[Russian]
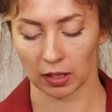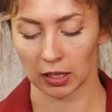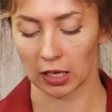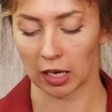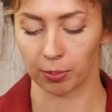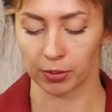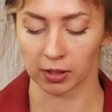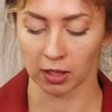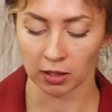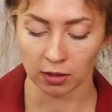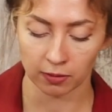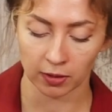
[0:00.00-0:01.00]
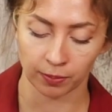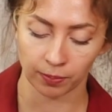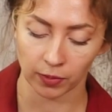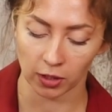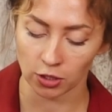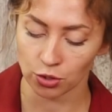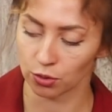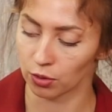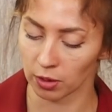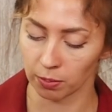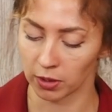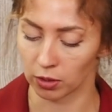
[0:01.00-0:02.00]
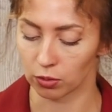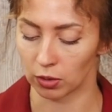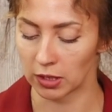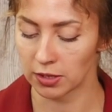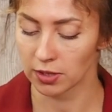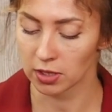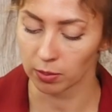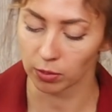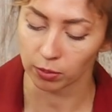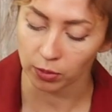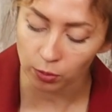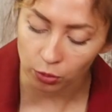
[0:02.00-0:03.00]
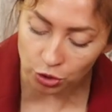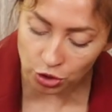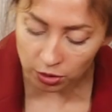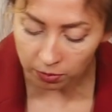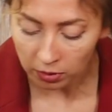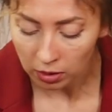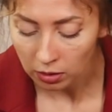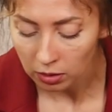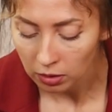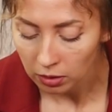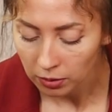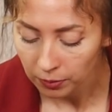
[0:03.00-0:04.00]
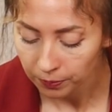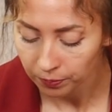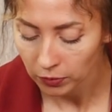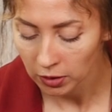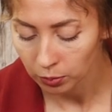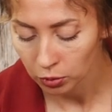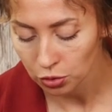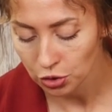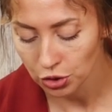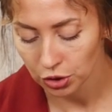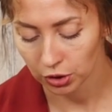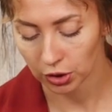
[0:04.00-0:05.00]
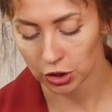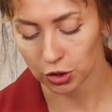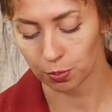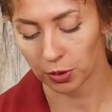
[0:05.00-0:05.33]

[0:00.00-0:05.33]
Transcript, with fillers: и обкладываем каждую рябинку. Листиками мы можем немножечко даже